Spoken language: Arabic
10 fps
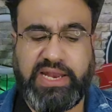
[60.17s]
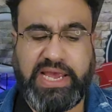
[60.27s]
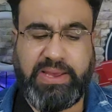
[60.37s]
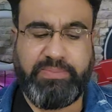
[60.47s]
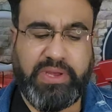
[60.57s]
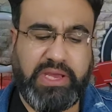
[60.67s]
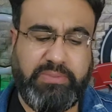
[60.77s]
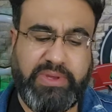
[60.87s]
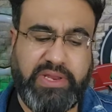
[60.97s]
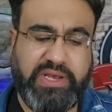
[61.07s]
اللاعب آه،
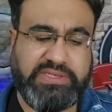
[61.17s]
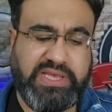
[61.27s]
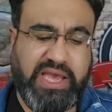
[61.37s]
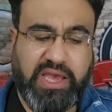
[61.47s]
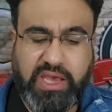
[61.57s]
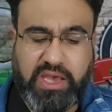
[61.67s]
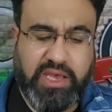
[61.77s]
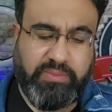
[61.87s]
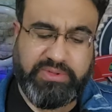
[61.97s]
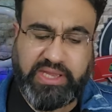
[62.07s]
بارازا
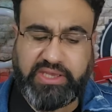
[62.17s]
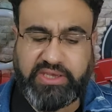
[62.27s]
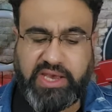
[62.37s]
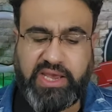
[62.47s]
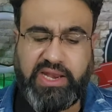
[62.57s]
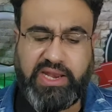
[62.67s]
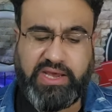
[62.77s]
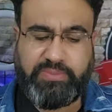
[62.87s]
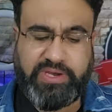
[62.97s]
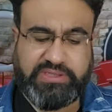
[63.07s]
بالدقيقة ال
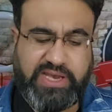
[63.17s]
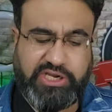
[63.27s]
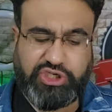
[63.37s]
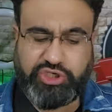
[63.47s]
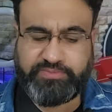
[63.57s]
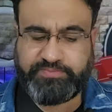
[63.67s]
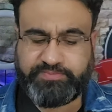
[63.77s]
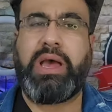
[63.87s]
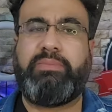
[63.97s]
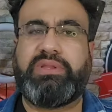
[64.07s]
14
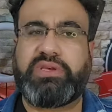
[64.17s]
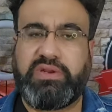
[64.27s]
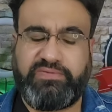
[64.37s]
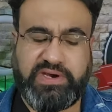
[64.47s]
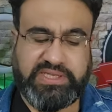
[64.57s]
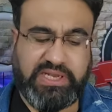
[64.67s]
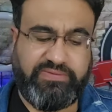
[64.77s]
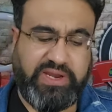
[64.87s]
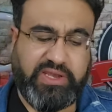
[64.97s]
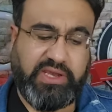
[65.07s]
محمد قلفاط
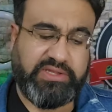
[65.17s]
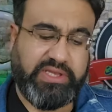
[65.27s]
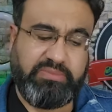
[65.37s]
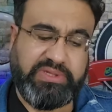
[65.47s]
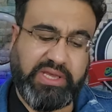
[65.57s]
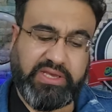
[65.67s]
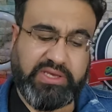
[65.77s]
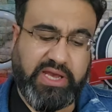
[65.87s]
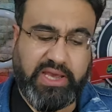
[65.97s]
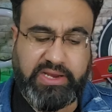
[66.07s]
لفريق حطيم
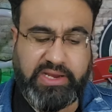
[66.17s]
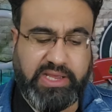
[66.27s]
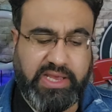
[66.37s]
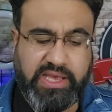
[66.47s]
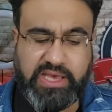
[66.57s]
بالدقيقة ال